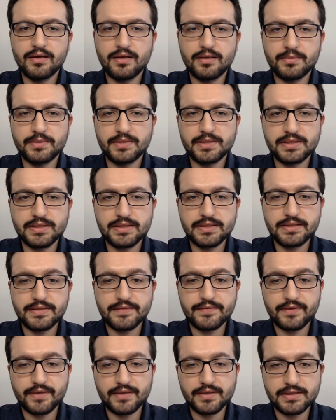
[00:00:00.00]
Cummings'in
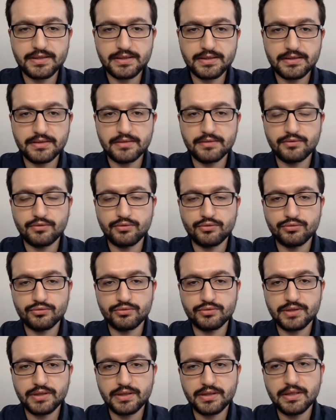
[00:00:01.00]
istifası
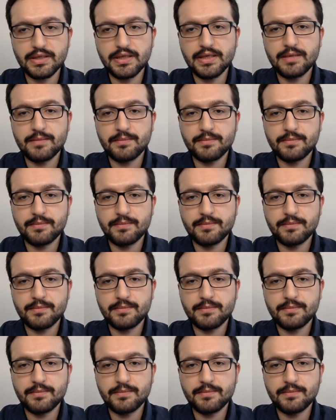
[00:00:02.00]
yönünde